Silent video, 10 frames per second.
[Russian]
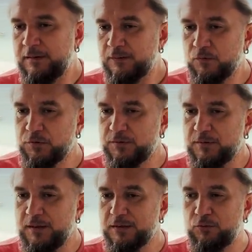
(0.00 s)
Ну вот
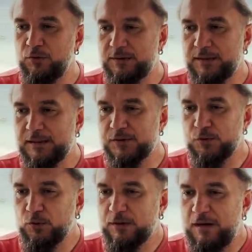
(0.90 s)
это хоть так
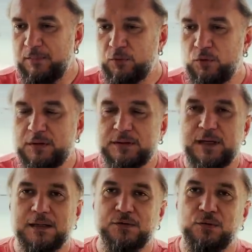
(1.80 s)
100 грамм, хоть
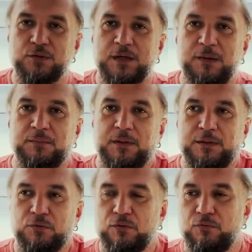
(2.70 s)
так 100 грамм.
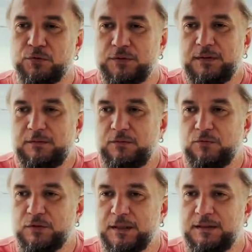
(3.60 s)
Оно вот, и
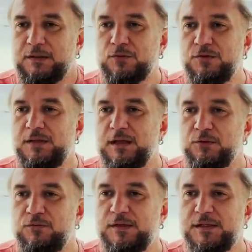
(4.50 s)
вот как ни крути,
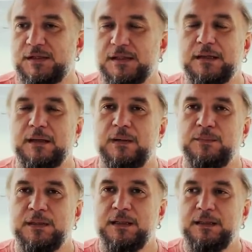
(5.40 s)
оно весит за
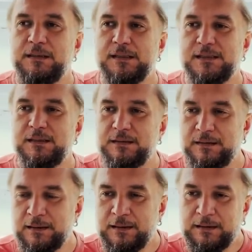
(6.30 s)
грамм, да. Если
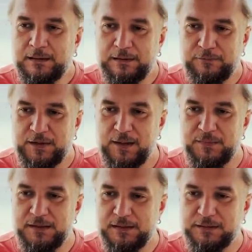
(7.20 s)
а в
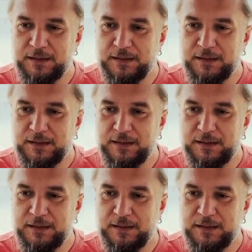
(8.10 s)
камне нет